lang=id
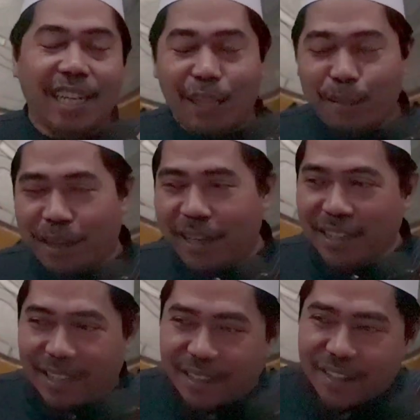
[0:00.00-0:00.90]
itu kan
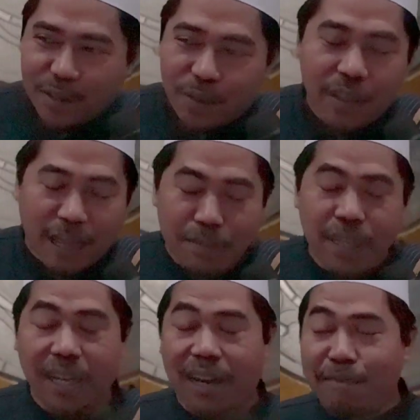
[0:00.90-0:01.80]
yang
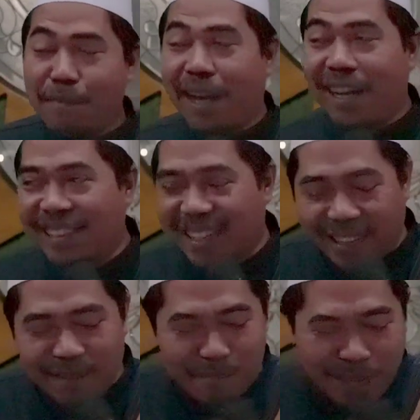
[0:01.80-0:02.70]
tafsirkan banyak
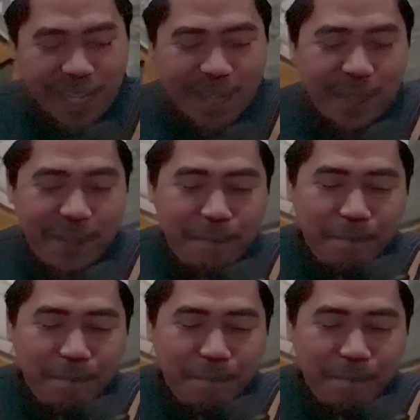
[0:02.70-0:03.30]
begitu